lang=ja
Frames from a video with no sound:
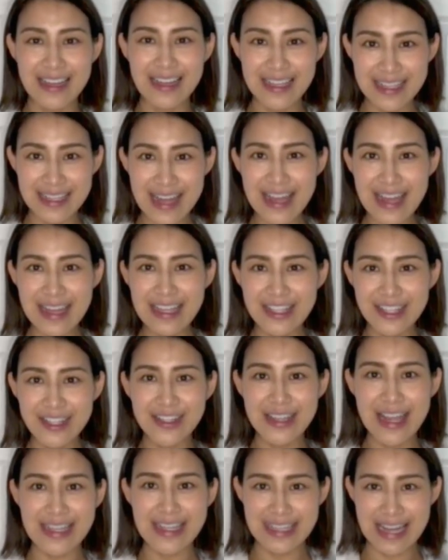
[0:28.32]

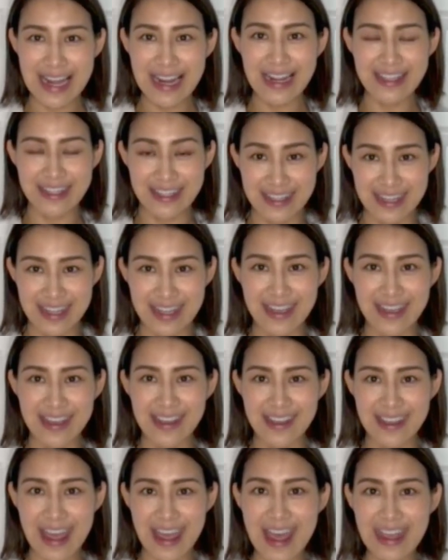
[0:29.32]
2020年3月に
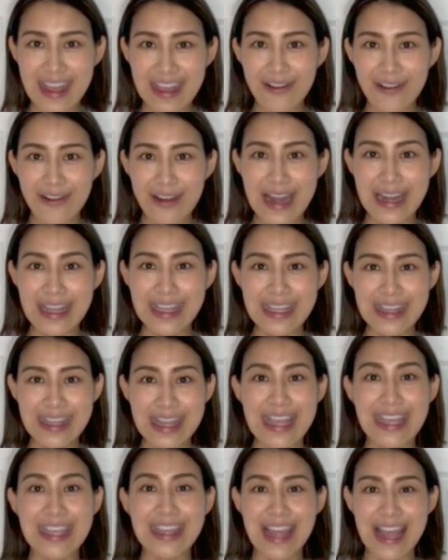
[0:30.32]
現役をやりきっ
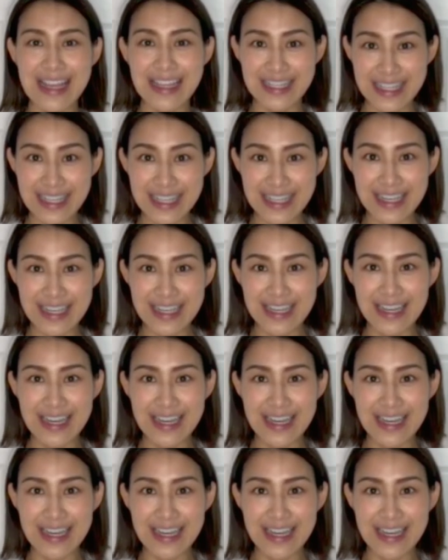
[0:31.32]
て引退し、